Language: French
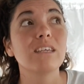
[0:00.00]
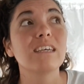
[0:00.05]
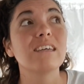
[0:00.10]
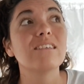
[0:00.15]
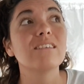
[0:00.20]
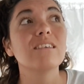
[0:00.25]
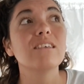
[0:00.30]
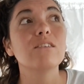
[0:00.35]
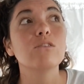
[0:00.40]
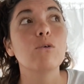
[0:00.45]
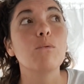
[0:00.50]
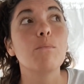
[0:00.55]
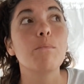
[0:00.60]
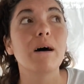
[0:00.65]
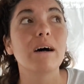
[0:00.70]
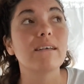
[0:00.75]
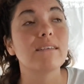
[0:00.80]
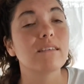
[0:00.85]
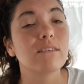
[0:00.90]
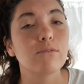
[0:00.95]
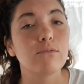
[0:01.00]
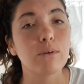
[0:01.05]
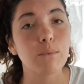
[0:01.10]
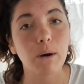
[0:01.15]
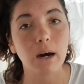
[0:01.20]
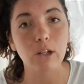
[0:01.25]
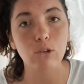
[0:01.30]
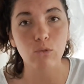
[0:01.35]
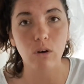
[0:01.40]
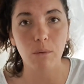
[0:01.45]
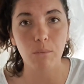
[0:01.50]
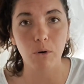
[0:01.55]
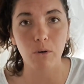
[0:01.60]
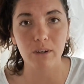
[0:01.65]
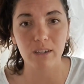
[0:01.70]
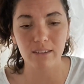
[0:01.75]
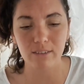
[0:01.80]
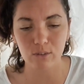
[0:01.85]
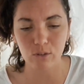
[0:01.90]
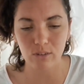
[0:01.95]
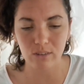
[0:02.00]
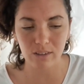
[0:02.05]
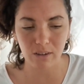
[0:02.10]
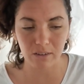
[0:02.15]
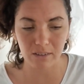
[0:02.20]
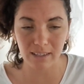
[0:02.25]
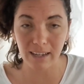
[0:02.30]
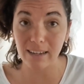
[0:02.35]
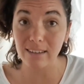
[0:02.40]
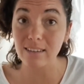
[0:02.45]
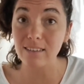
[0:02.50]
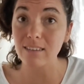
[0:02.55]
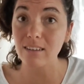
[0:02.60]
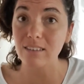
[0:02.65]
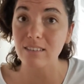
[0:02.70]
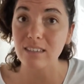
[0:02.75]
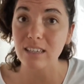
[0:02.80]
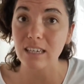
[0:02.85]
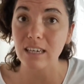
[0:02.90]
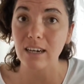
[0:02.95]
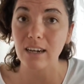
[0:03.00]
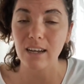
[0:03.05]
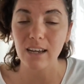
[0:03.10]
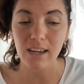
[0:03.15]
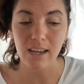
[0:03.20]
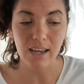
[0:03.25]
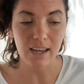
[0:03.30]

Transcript: qu'est-ce qui se passe vibratoirement Qu'est-ce que tu es en train de sentir